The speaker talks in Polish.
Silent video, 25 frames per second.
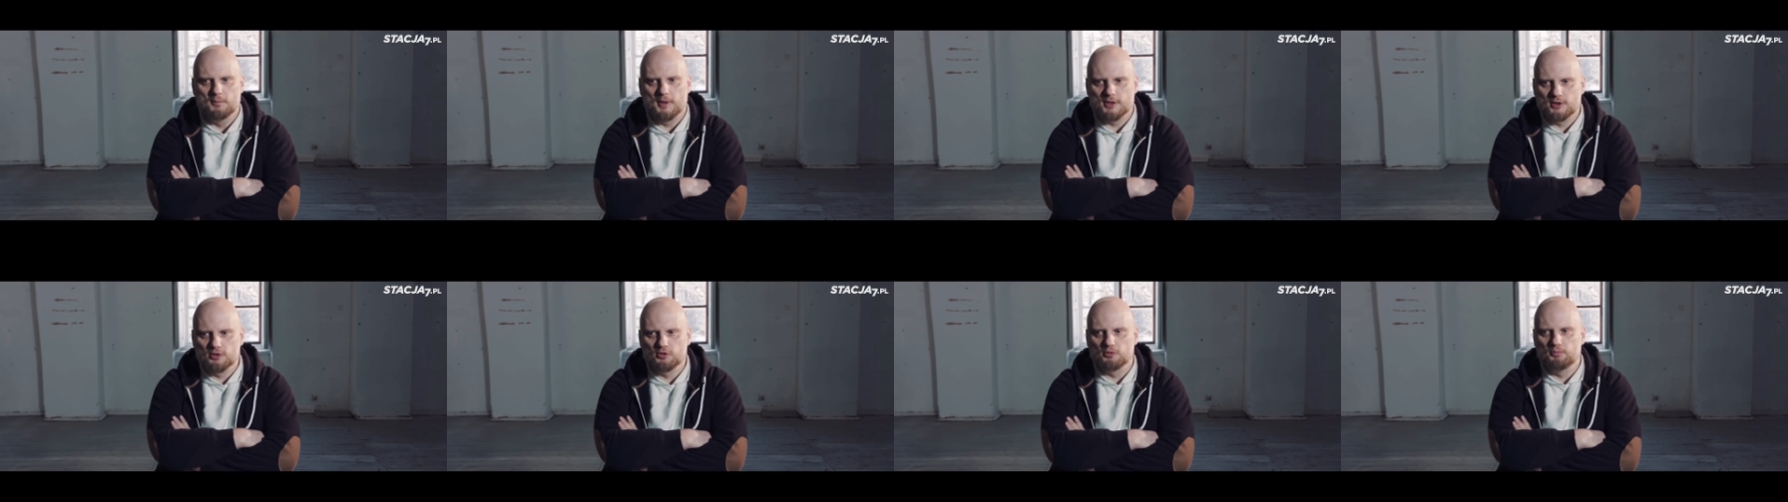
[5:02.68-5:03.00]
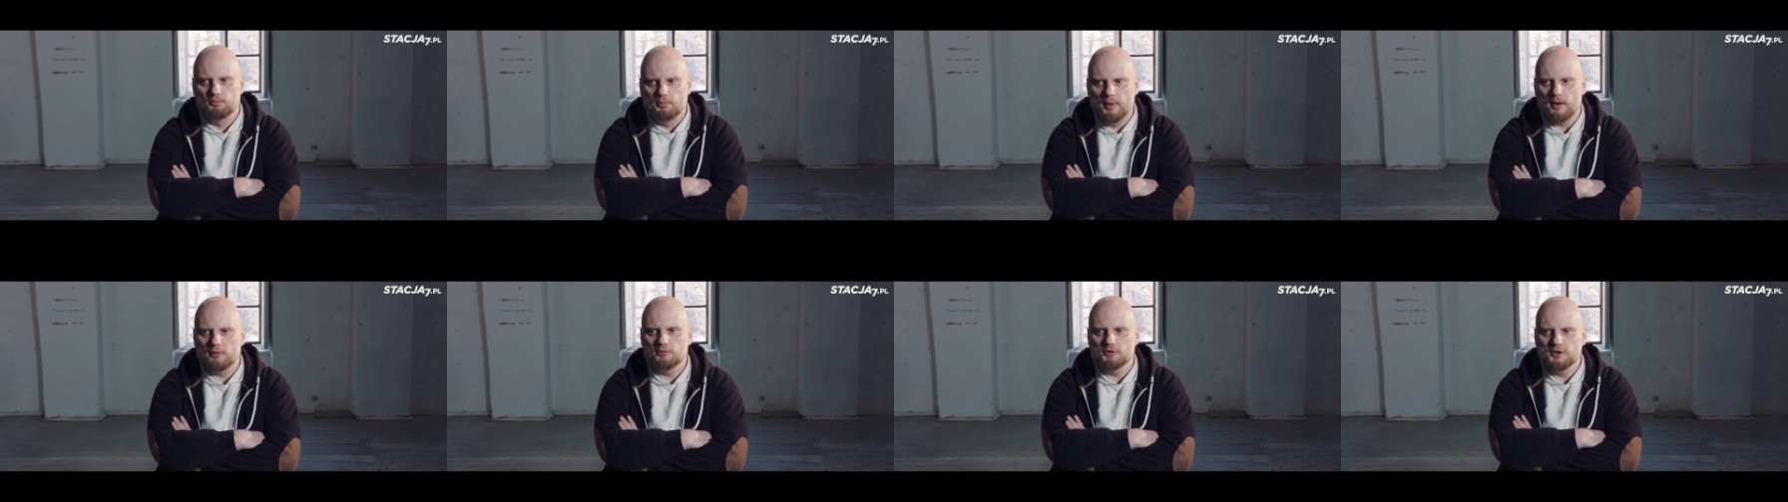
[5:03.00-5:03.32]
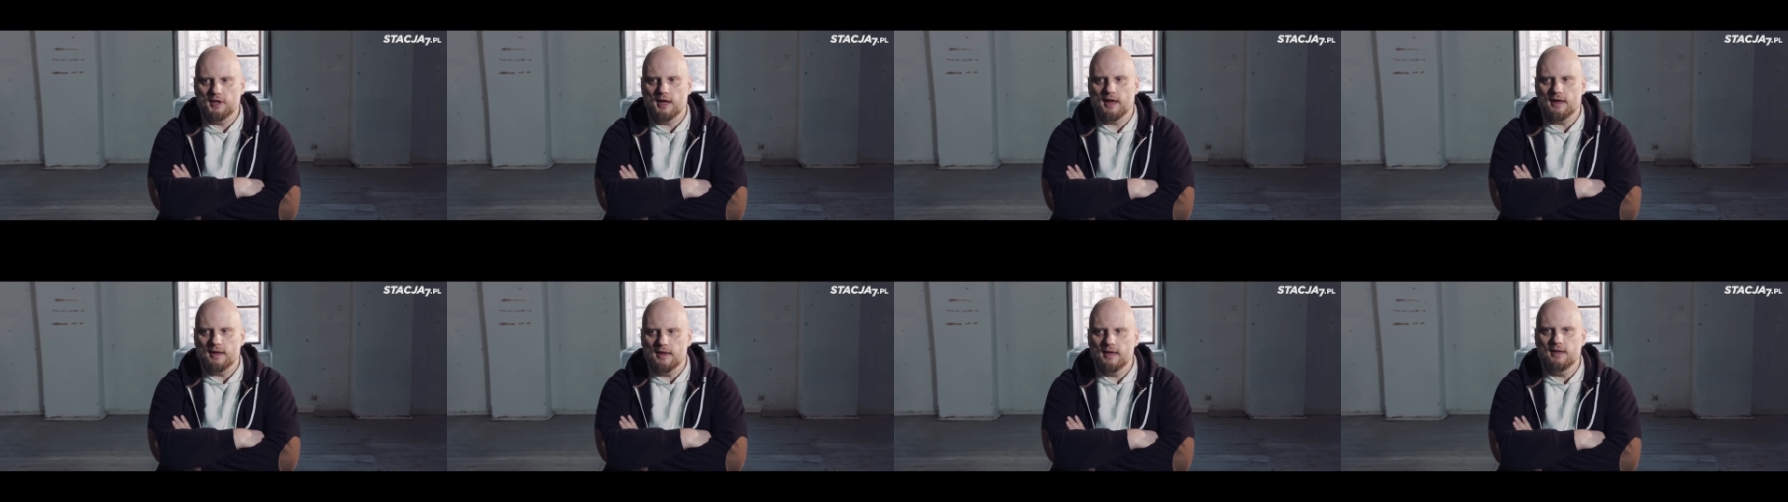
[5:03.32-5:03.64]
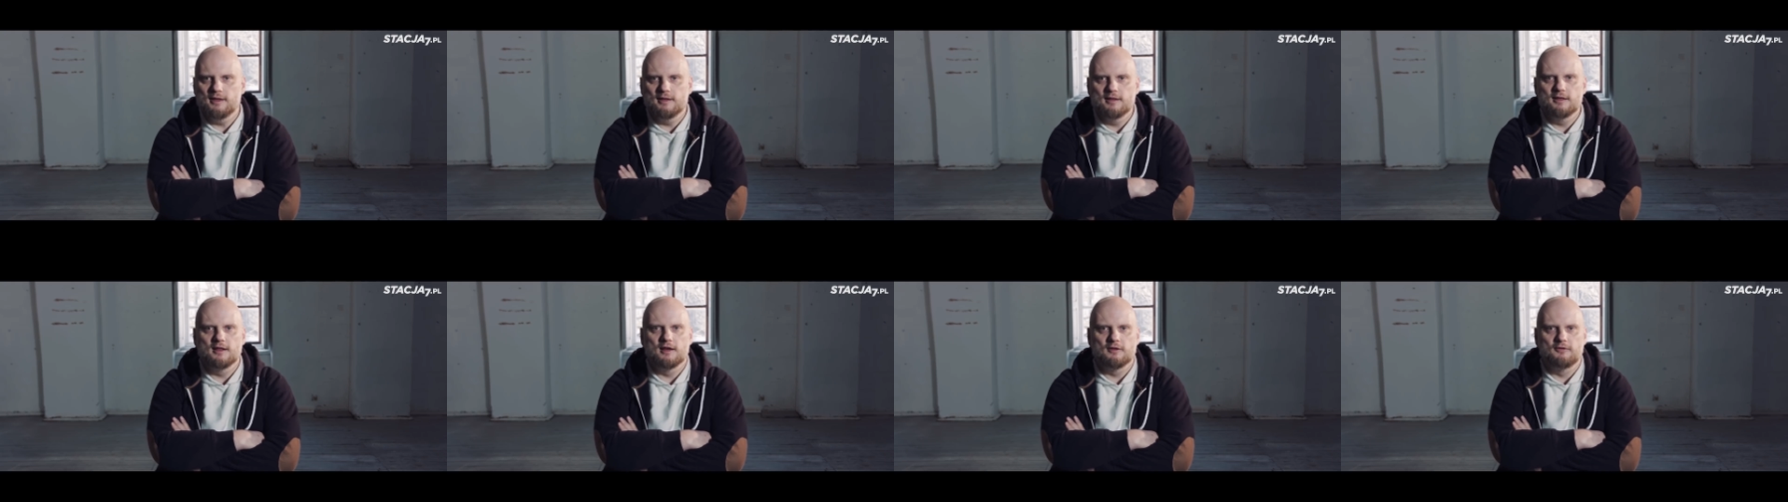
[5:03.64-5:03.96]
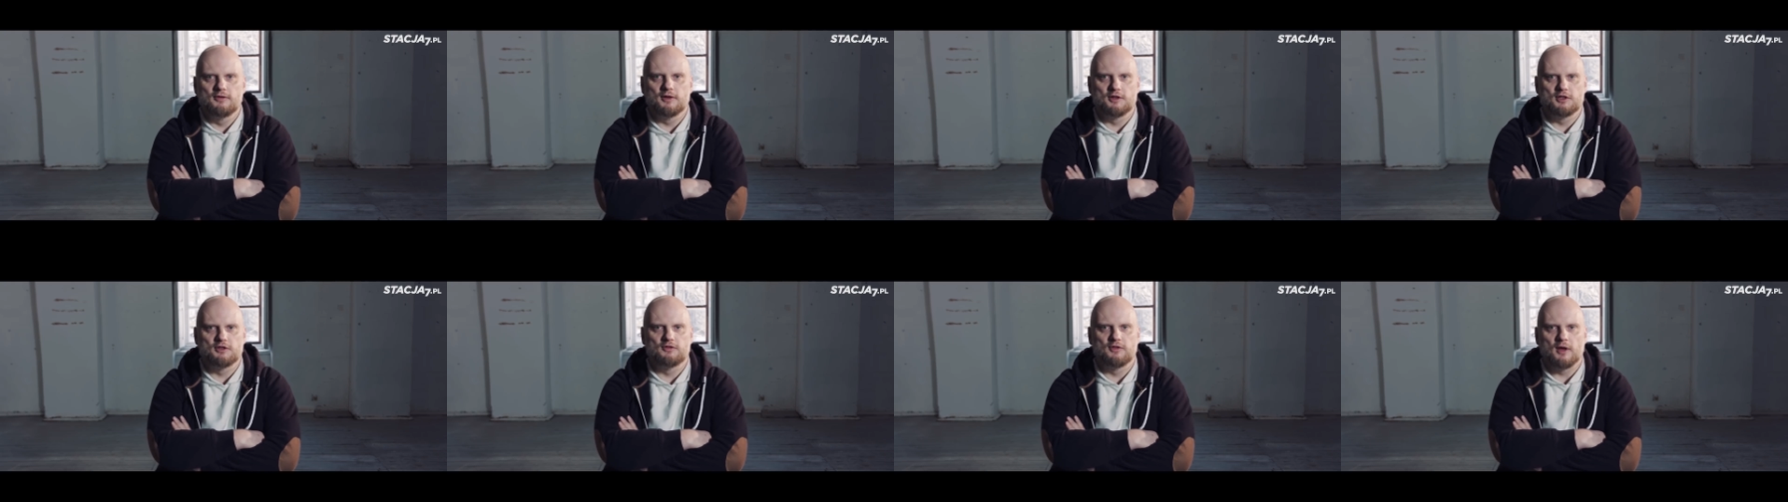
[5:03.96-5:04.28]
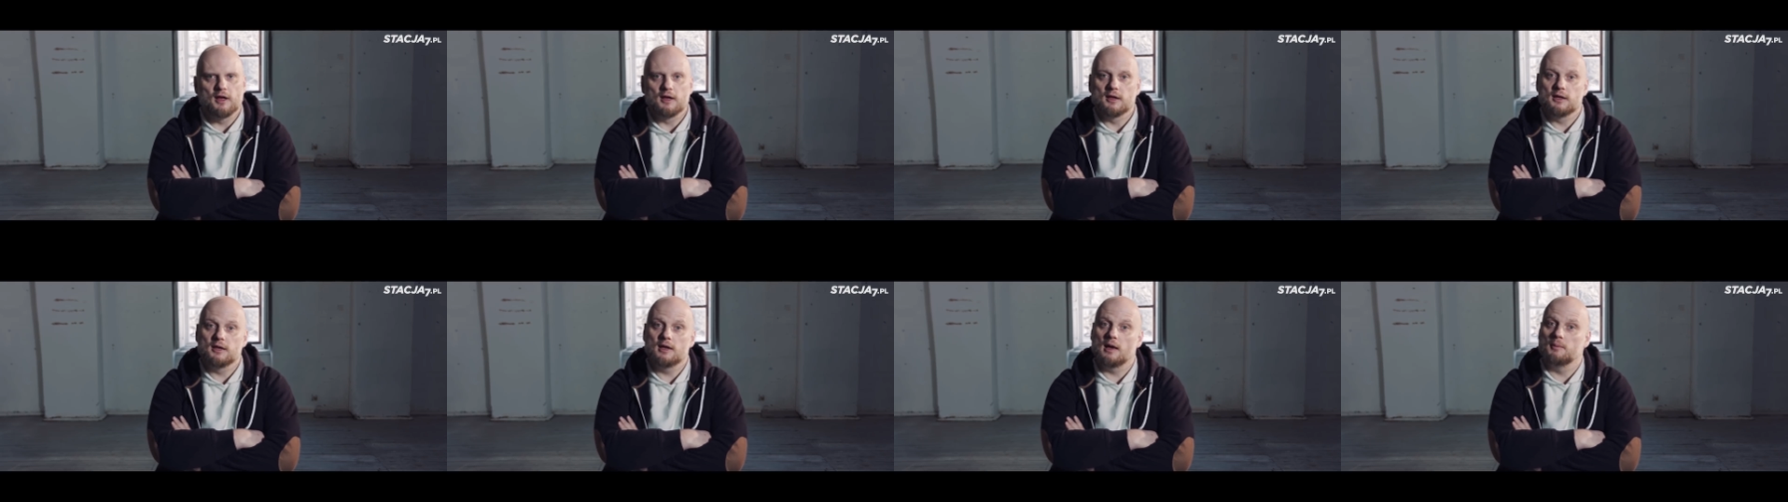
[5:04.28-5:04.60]
ma zupełnie inny
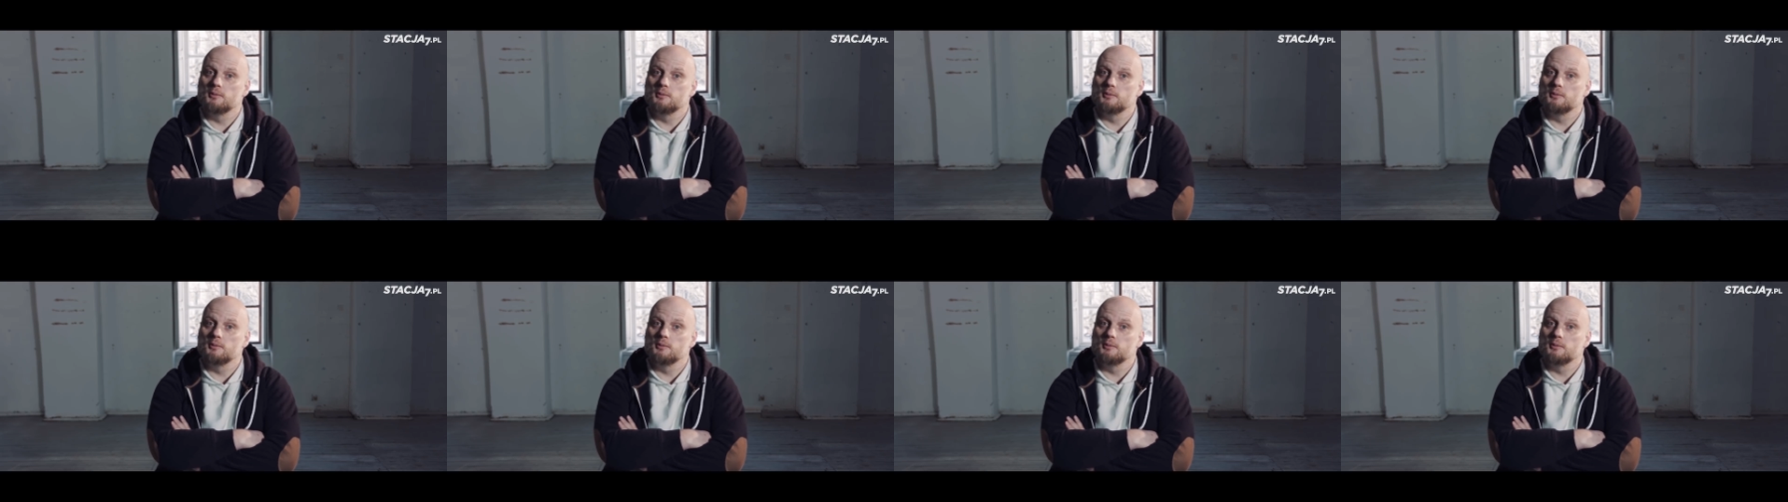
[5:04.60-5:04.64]
wydźwięk.